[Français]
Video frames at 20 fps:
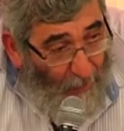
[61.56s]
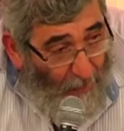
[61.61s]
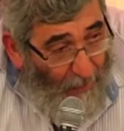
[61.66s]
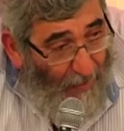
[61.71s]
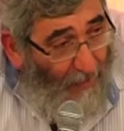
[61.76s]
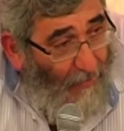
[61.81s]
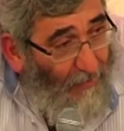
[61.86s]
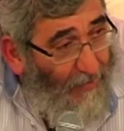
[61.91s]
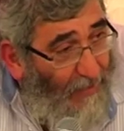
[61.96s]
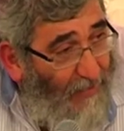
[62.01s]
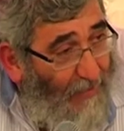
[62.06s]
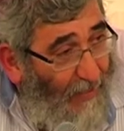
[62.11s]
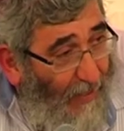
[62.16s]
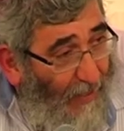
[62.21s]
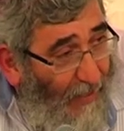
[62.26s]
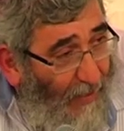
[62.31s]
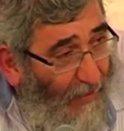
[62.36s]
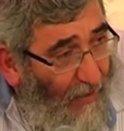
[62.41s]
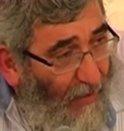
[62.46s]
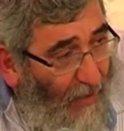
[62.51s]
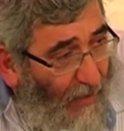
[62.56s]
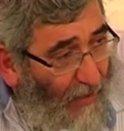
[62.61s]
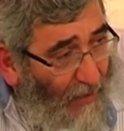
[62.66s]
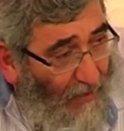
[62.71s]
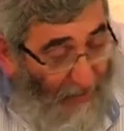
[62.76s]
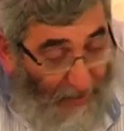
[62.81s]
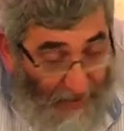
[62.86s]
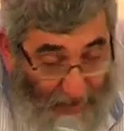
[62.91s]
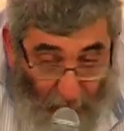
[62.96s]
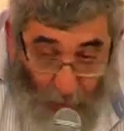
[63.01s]
même d'Israël,
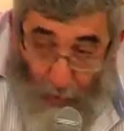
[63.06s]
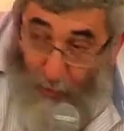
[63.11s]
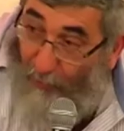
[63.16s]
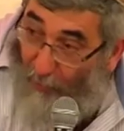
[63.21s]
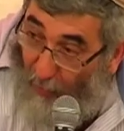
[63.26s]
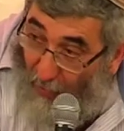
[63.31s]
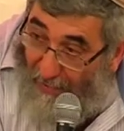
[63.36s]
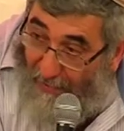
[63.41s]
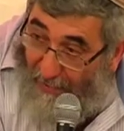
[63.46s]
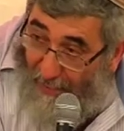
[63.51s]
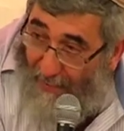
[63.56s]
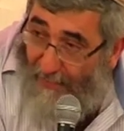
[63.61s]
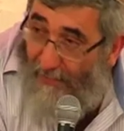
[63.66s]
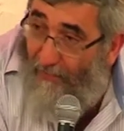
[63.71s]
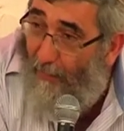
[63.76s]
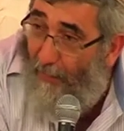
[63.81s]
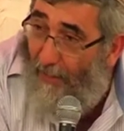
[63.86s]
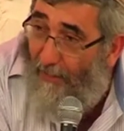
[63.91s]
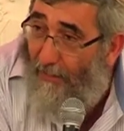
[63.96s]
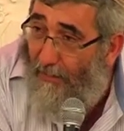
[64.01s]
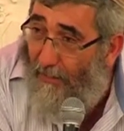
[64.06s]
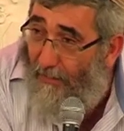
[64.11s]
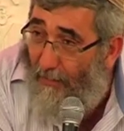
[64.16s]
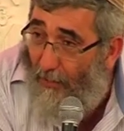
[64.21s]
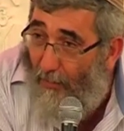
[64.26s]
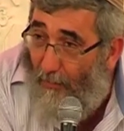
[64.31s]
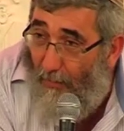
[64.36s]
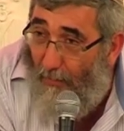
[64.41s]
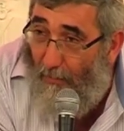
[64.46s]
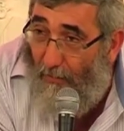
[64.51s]
et c'est sans doute pour ça que ça fait partie des dix
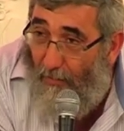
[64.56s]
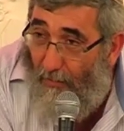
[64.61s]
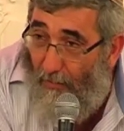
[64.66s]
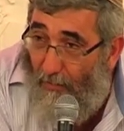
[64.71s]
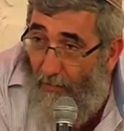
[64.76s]
commandements.